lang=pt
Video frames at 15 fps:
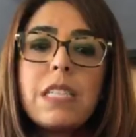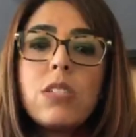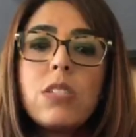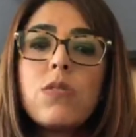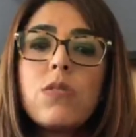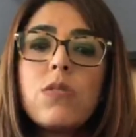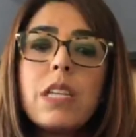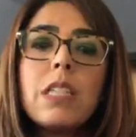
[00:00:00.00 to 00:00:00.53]

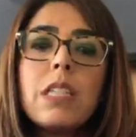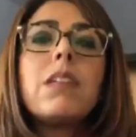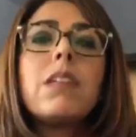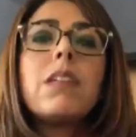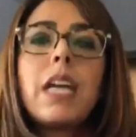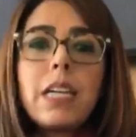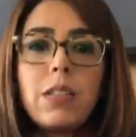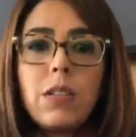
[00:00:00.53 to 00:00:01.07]
isso usando a
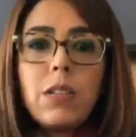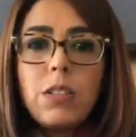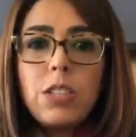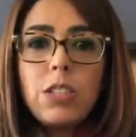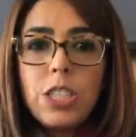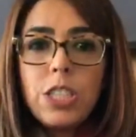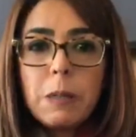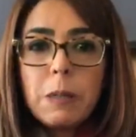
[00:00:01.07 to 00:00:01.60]

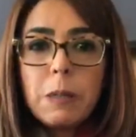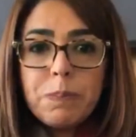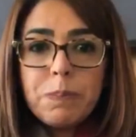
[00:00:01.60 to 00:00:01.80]
tecnologia.